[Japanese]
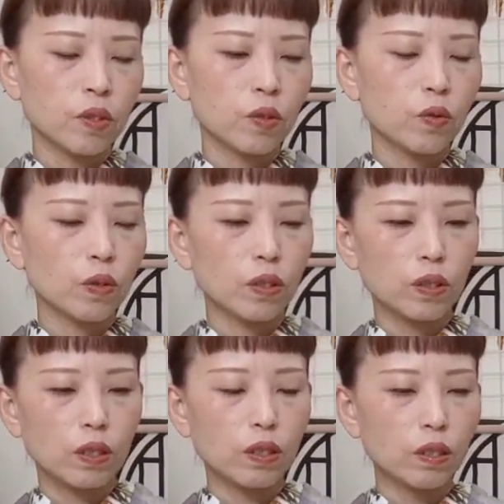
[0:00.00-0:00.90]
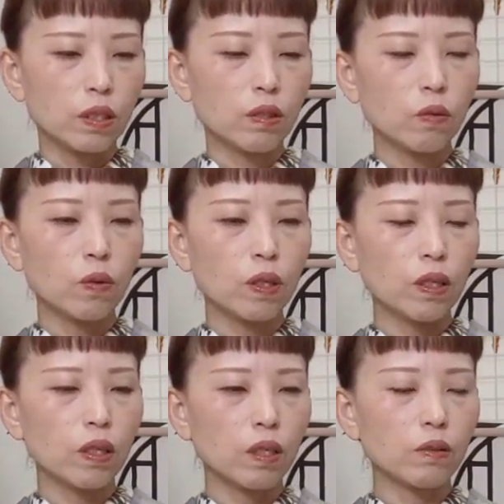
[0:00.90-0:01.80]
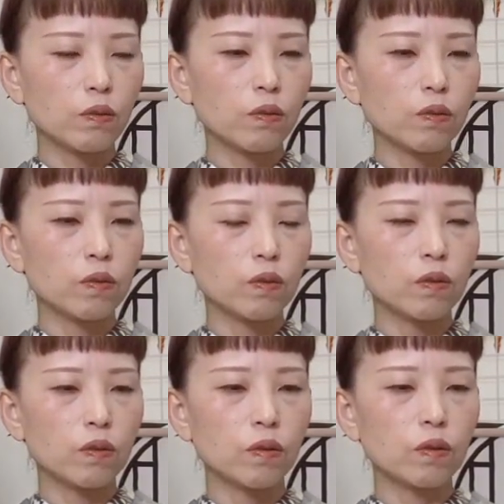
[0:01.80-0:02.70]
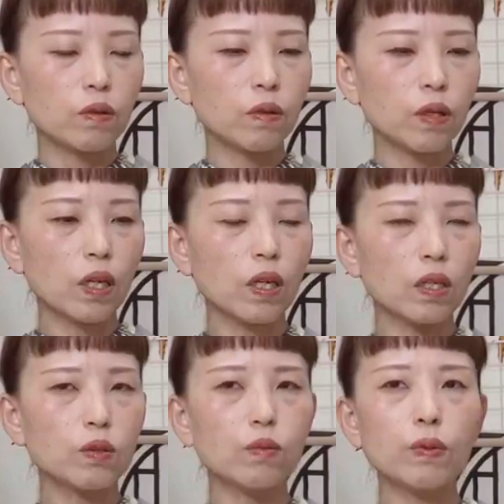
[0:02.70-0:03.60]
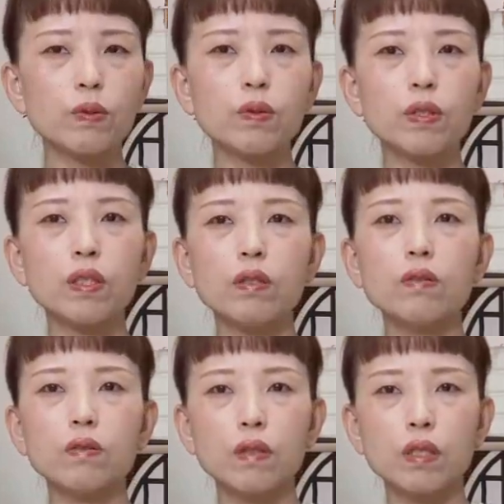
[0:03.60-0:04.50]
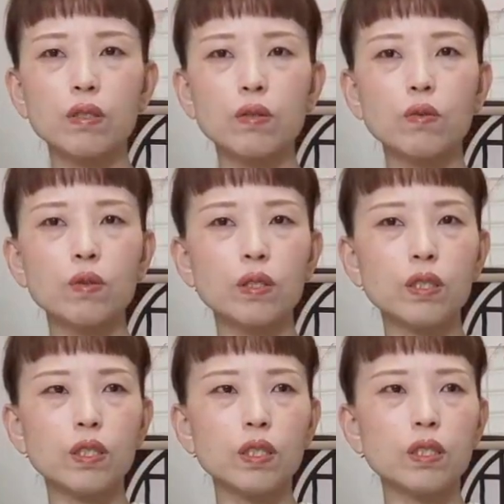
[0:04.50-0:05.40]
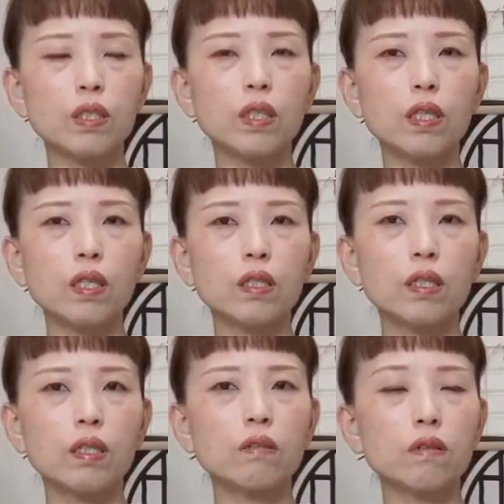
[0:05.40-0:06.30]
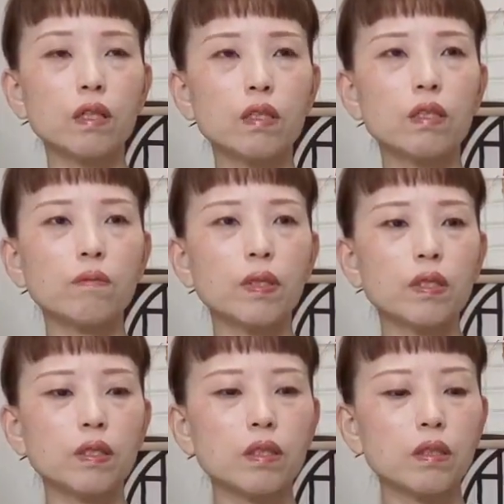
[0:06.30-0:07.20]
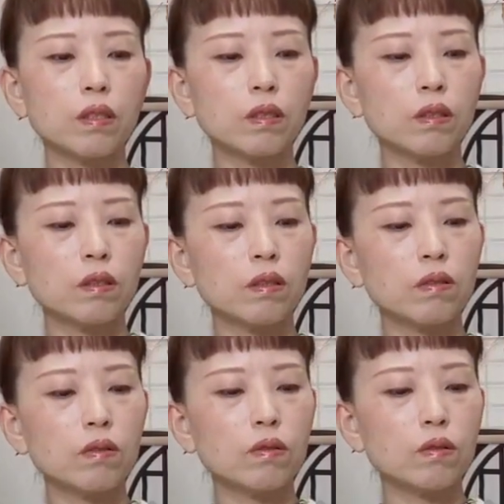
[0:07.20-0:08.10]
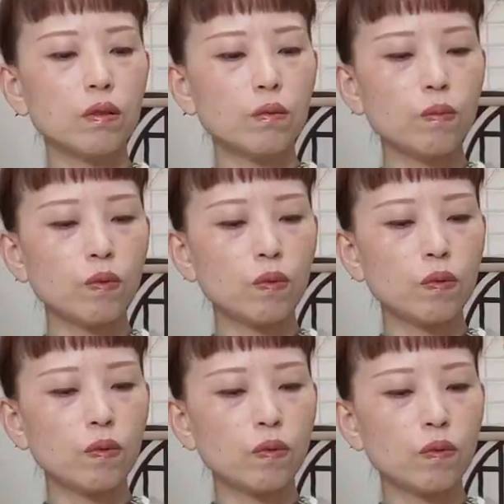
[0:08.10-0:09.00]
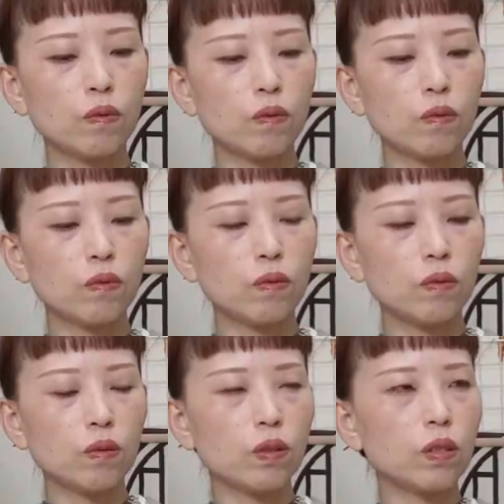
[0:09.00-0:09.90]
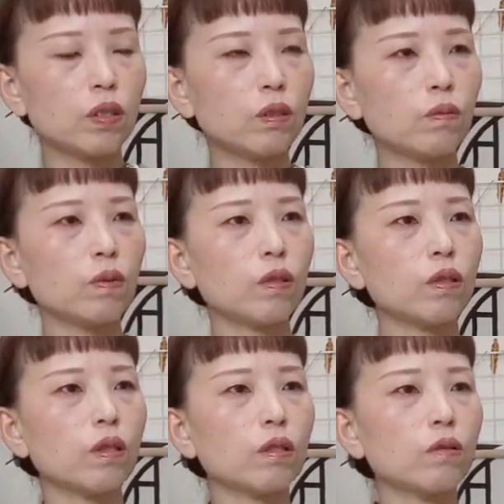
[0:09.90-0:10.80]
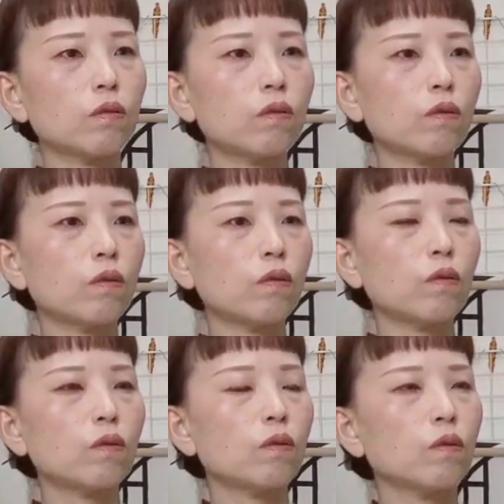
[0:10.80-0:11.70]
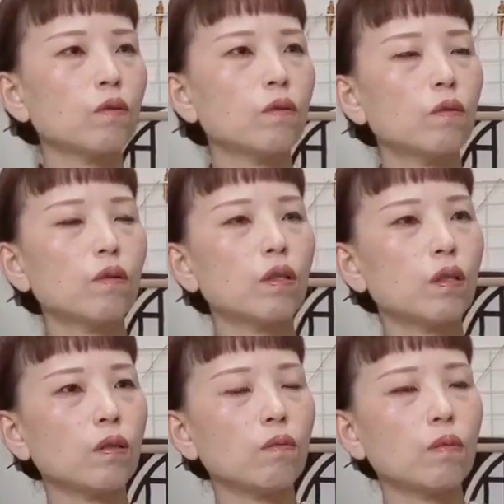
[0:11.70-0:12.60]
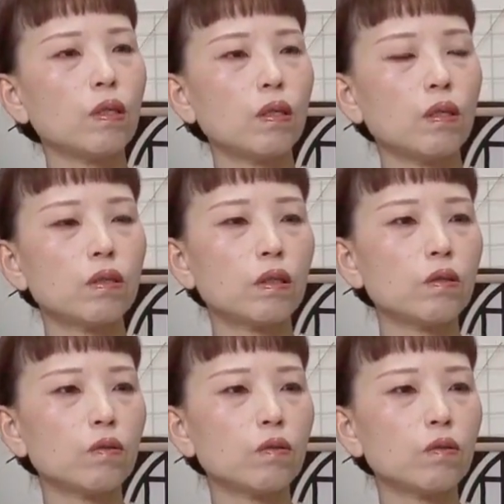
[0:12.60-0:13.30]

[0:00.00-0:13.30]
そうですね、これあの加賀染めをしてるので少し生地代が高くなってます。といっても藤井絞りさんの、えー、綿麻